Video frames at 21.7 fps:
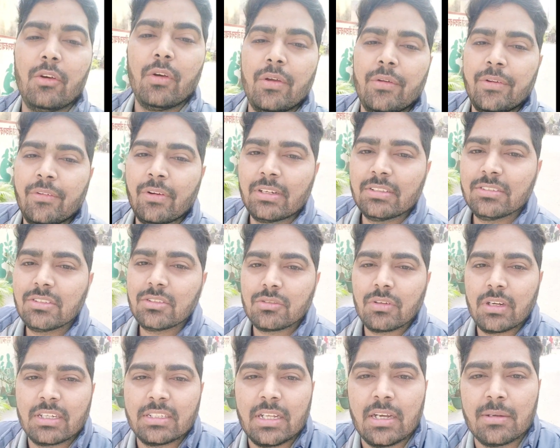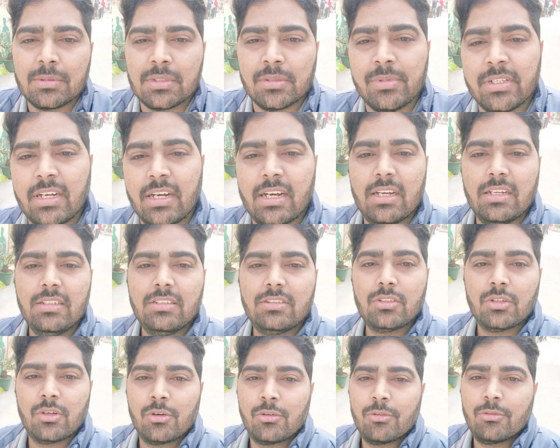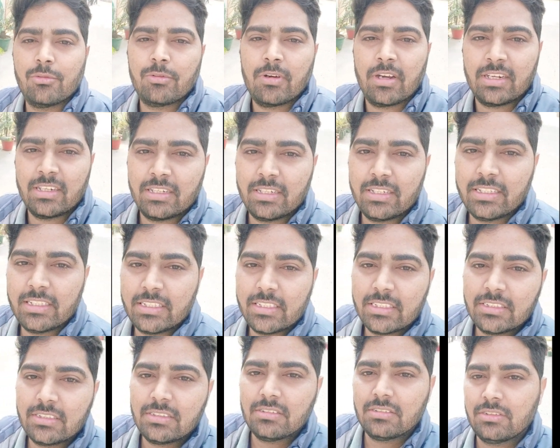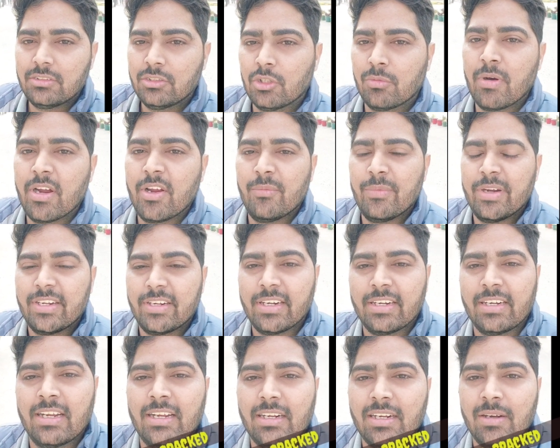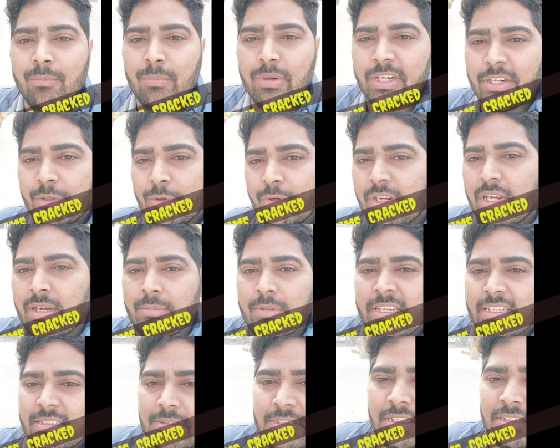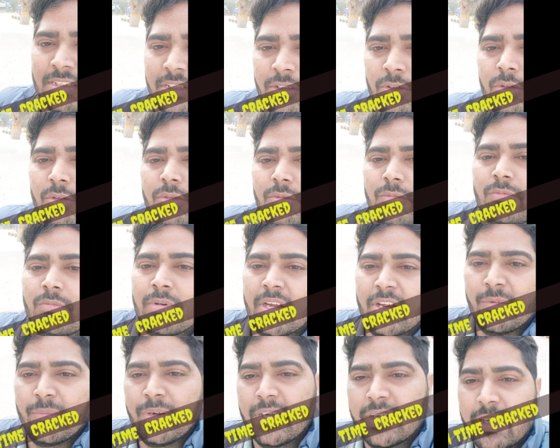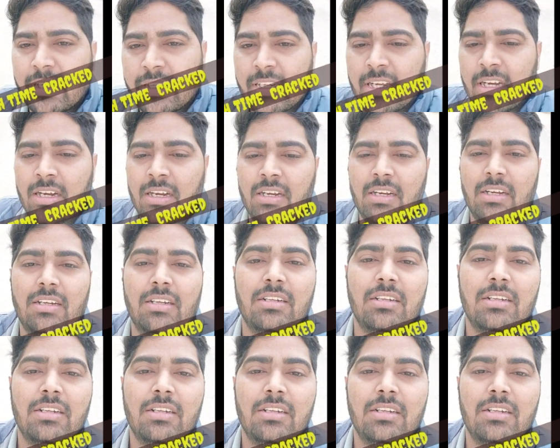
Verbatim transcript: एवरीवन स्वागत है आप सभी का तो फाइनली जो बायोमेट्रिक है कंप्लीट हुई आप देख सकते हो बायोमेट्रिक यहाँ